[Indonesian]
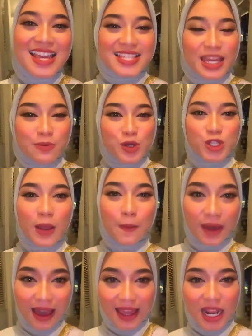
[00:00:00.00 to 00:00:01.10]
Saya
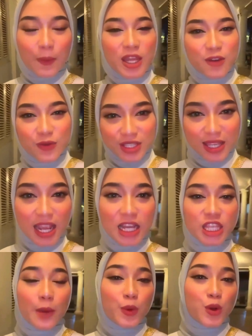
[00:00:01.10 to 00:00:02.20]
mengucapkan happy anniversary yang
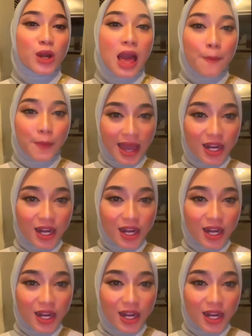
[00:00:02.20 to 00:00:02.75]
ke-38